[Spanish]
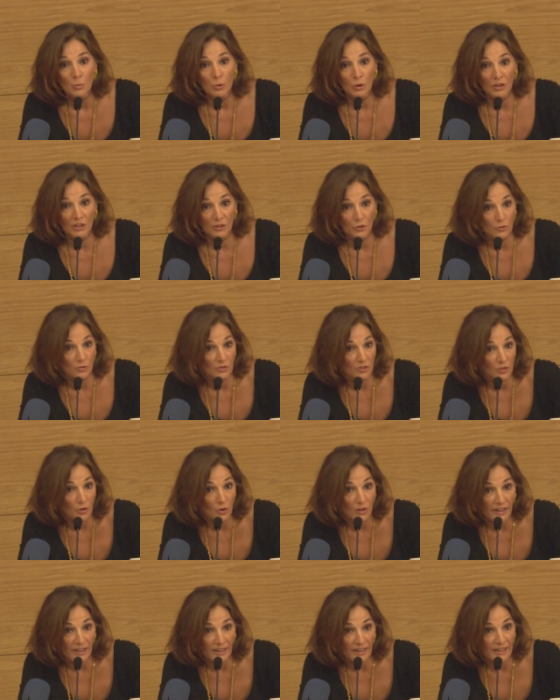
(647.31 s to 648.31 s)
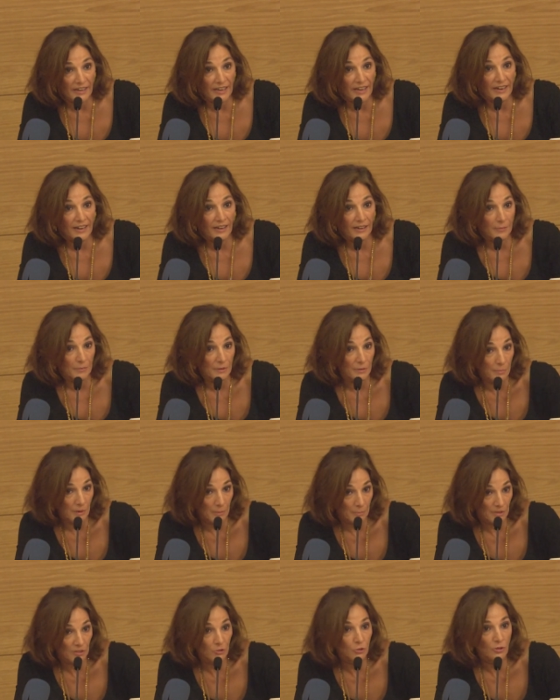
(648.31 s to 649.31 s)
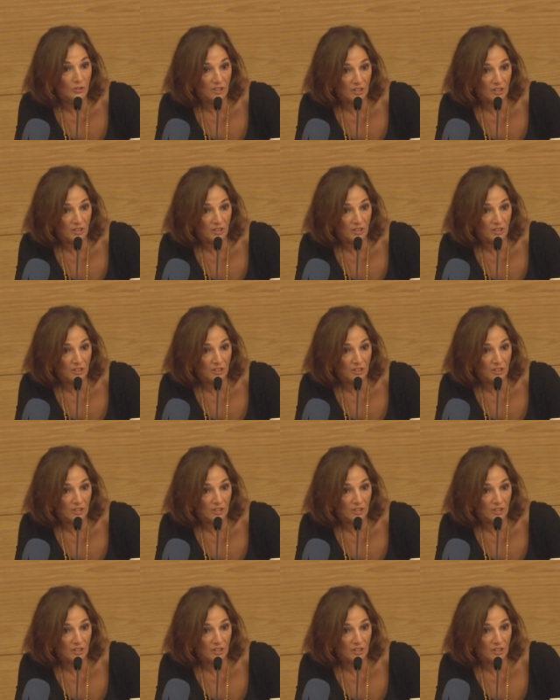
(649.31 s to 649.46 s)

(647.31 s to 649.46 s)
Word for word: porque yo lo único que quería era que mi Pepito